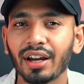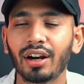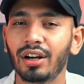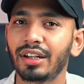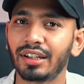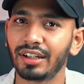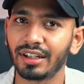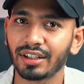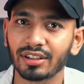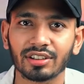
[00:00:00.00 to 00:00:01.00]
आर्ट क्रिएट
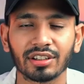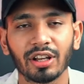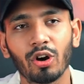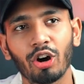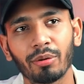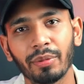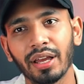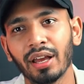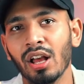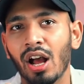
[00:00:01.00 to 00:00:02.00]
कर सकते हैं और मैं
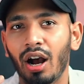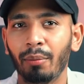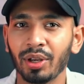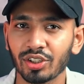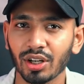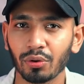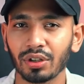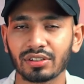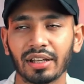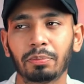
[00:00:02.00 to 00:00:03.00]
हमेशा उनके
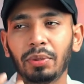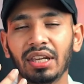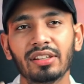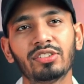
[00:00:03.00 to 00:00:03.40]
साथ पी